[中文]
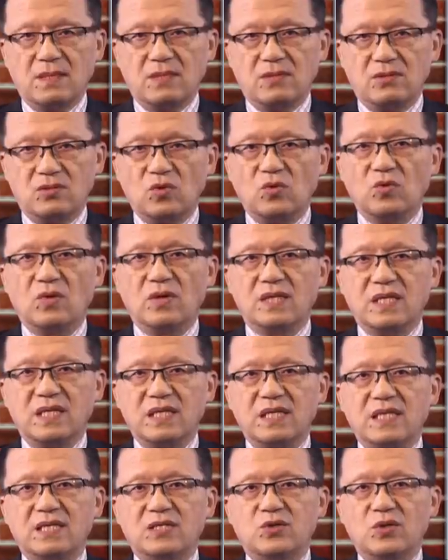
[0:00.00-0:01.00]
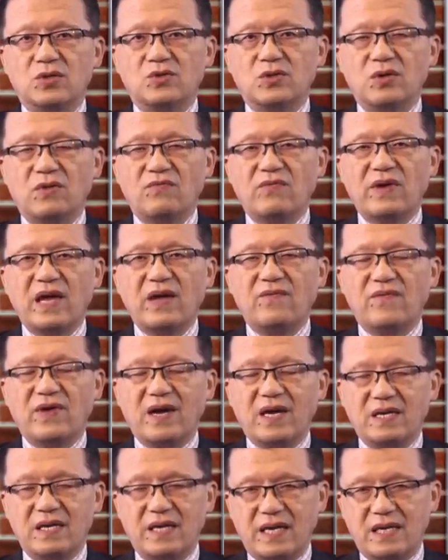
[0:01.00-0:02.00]
中国的的确确违
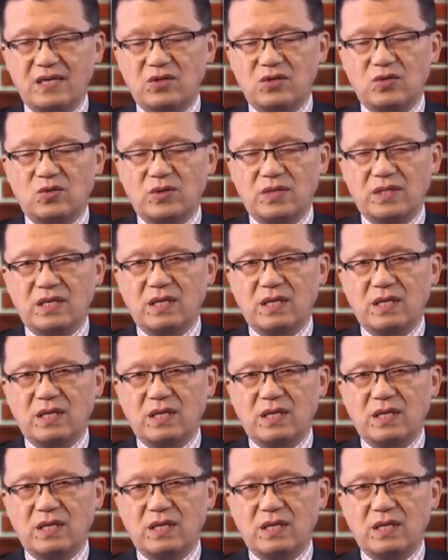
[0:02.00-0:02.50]
反了联合国